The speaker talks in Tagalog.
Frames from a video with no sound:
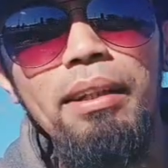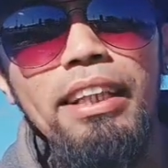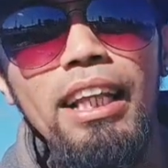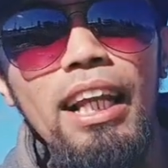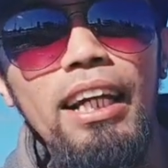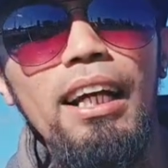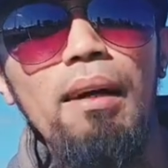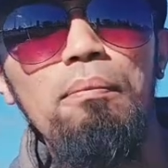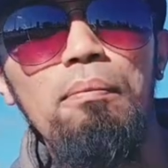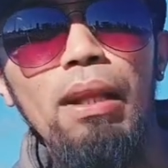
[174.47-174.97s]

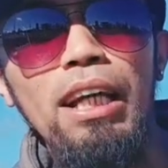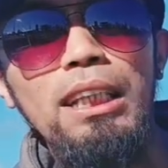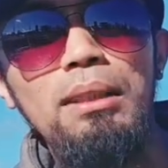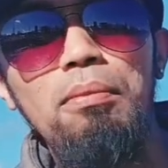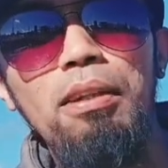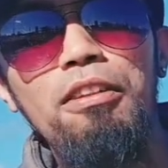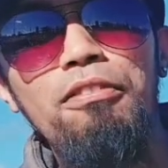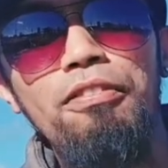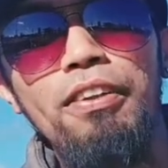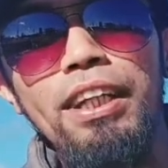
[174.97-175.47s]
talagang
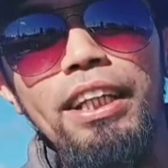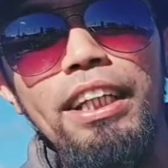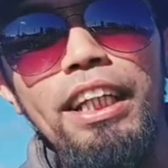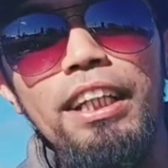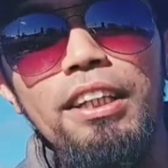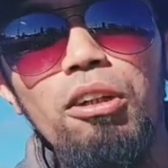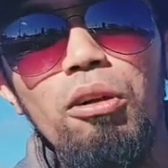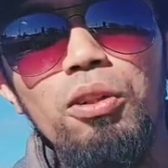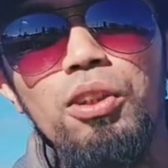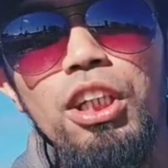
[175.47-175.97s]
placement fee
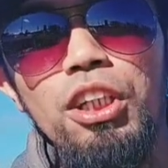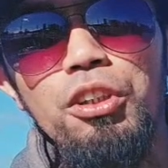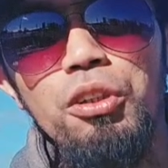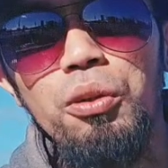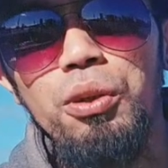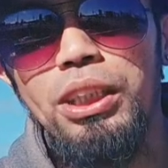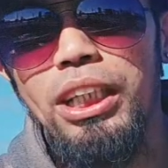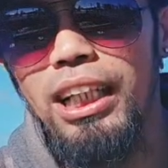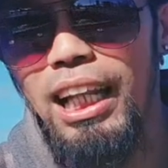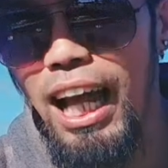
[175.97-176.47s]
dito sa
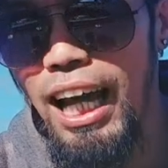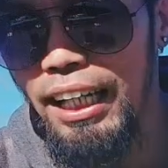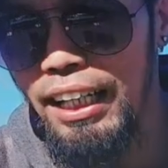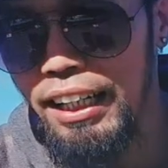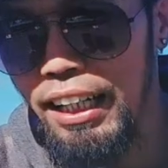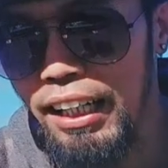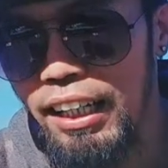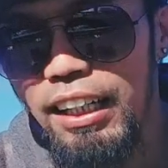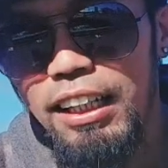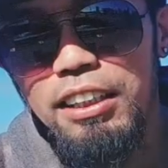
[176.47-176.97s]
New Zealand.
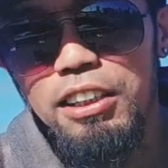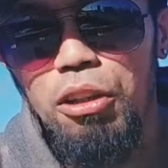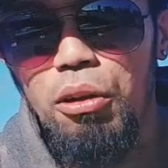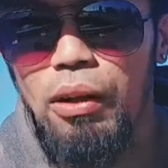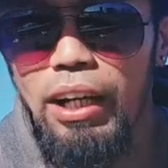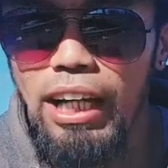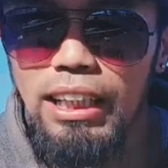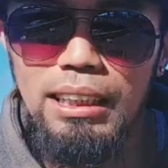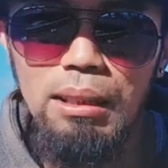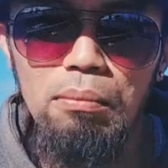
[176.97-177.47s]
So
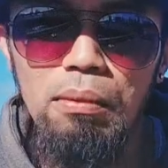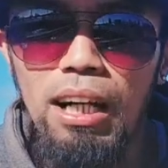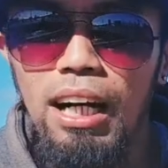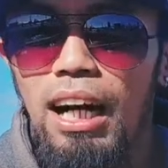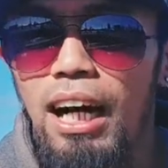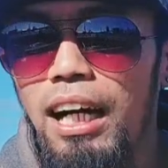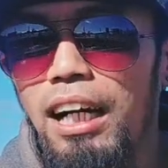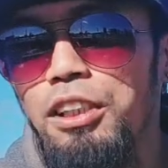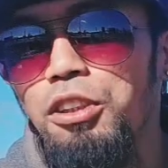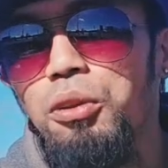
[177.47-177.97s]
kaya sa
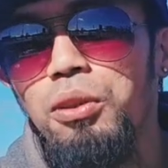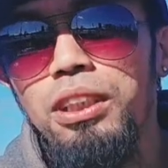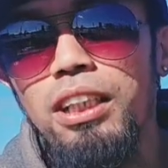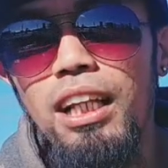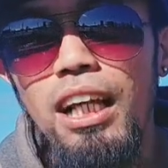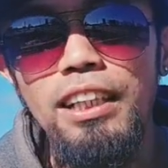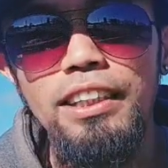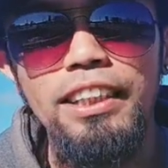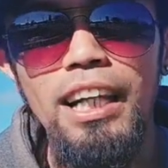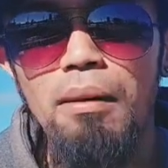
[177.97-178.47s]
mga New
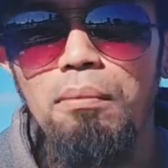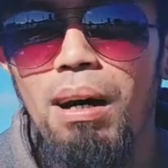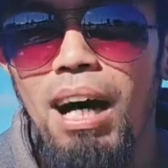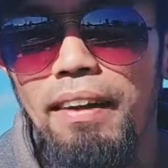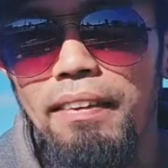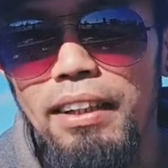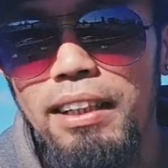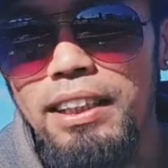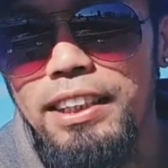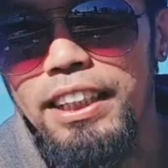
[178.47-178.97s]
Zealand job
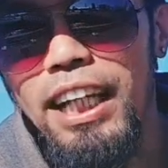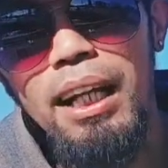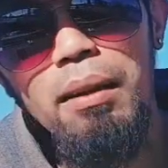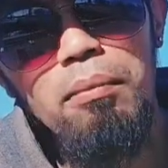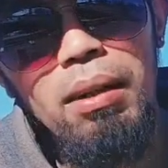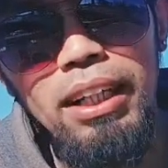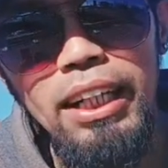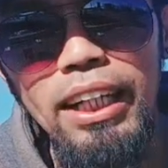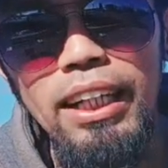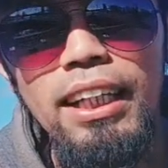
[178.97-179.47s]
hunters dyan,
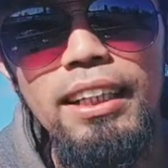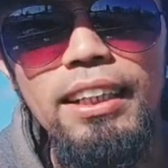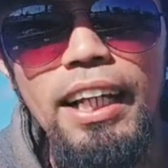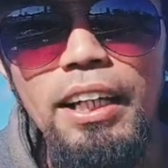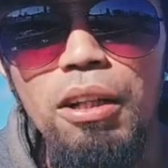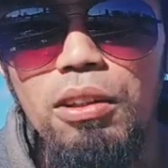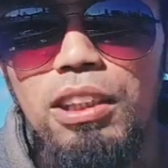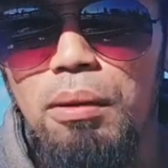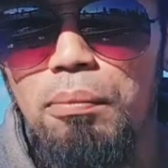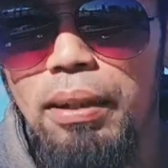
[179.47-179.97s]
mag-ingat
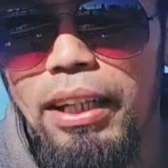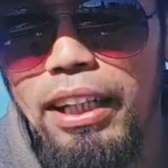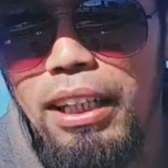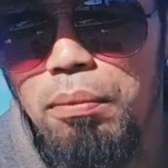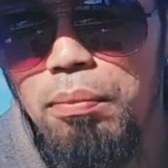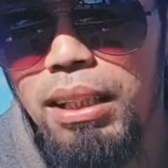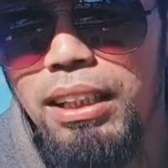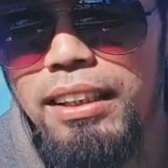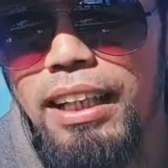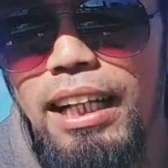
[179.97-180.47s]
kayo sa
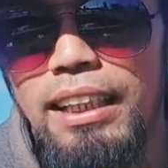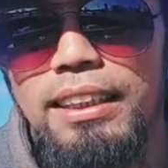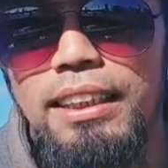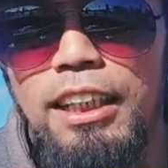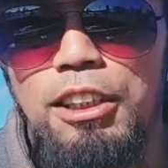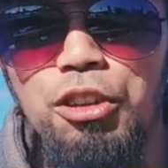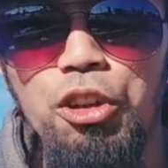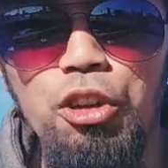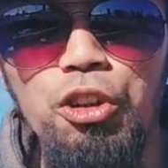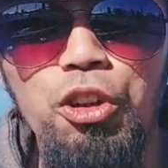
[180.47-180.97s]

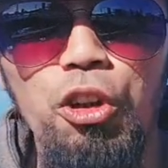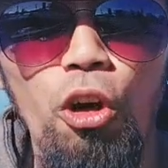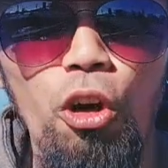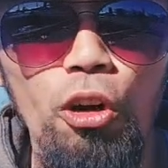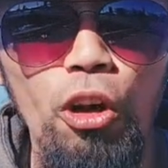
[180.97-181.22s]
pakikipagtransaksyon nyo